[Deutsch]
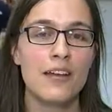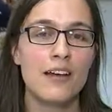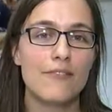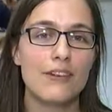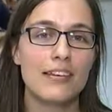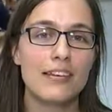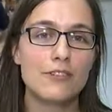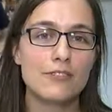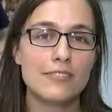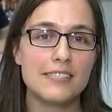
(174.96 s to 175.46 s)

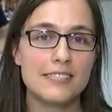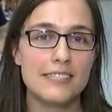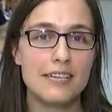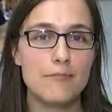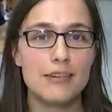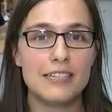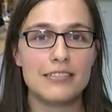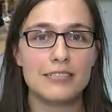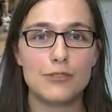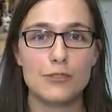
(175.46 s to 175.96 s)
Wenn auch Sie
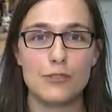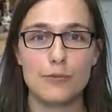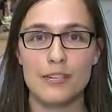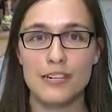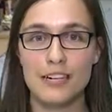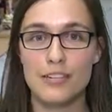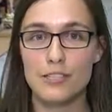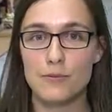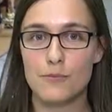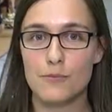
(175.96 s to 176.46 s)
jemanden
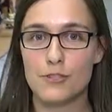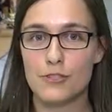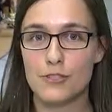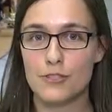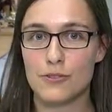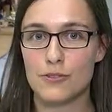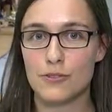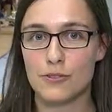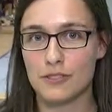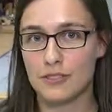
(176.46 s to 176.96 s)
überraschen
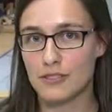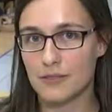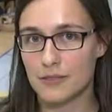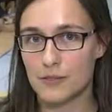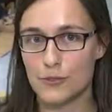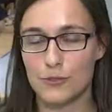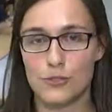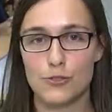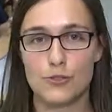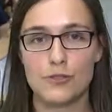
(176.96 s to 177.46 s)
möchten und
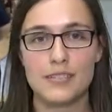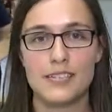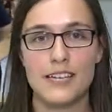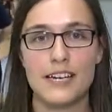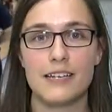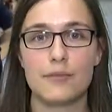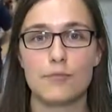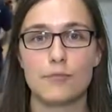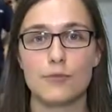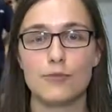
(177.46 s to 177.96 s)
durch uns
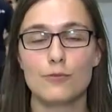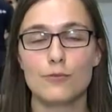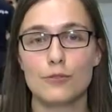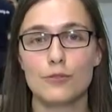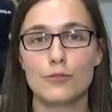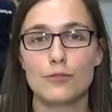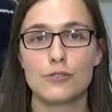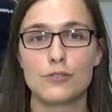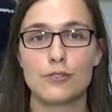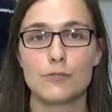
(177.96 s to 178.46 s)
einen
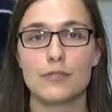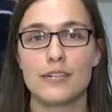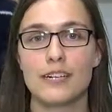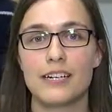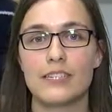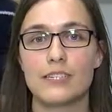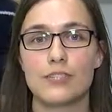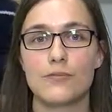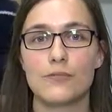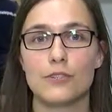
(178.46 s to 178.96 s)
Blumengruß
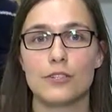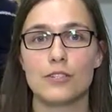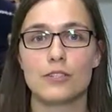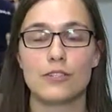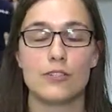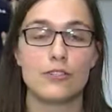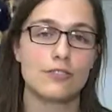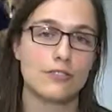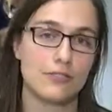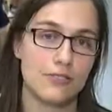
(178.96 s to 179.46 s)
überreichen wollen,
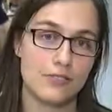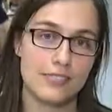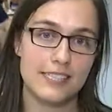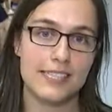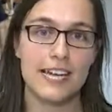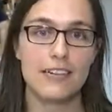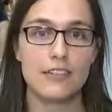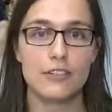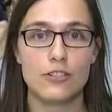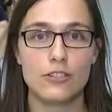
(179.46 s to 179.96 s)
können Sie uns
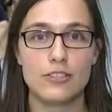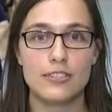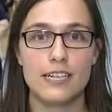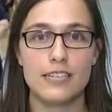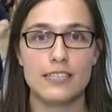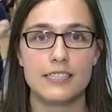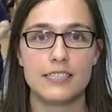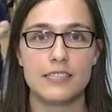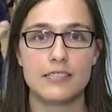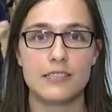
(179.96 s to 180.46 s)
gerne
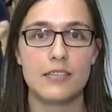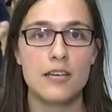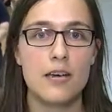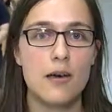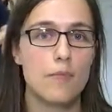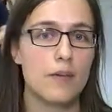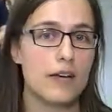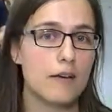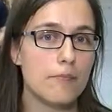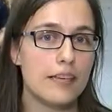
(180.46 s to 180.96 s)
kontaktieren
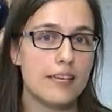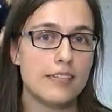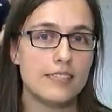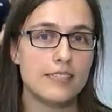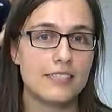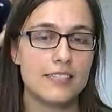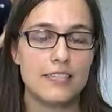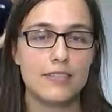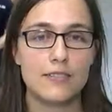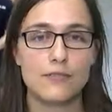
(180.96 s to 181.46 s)
per Mail,
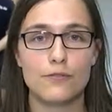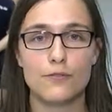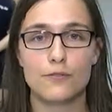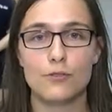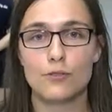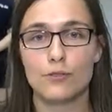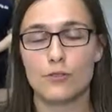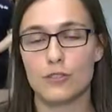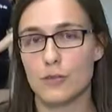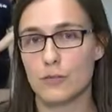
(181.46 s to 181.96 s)

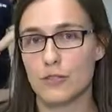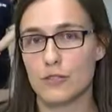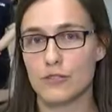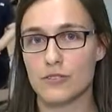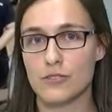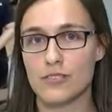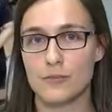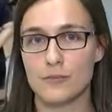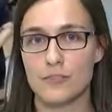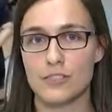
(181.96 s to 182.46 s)
Telefon oder bei
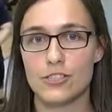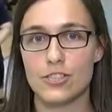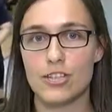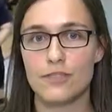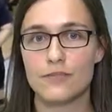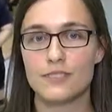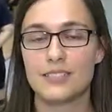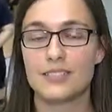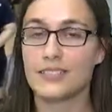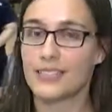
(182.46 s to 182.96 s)
uns im
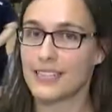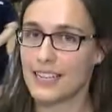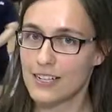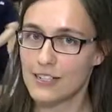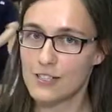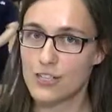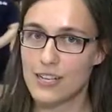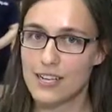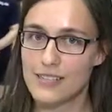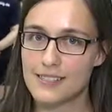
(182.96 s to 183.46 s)
Geschäft in der
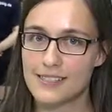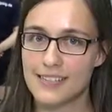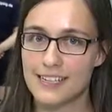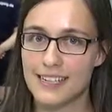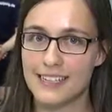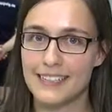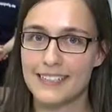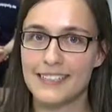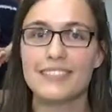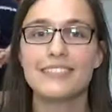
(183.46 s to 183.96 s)
Langstraße
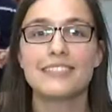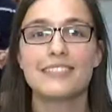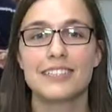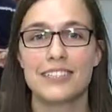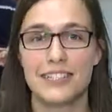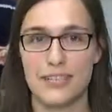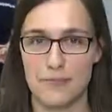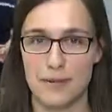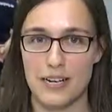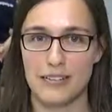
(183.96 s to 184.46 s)
3 in
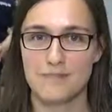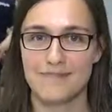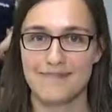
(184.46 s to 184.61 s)
Grimma.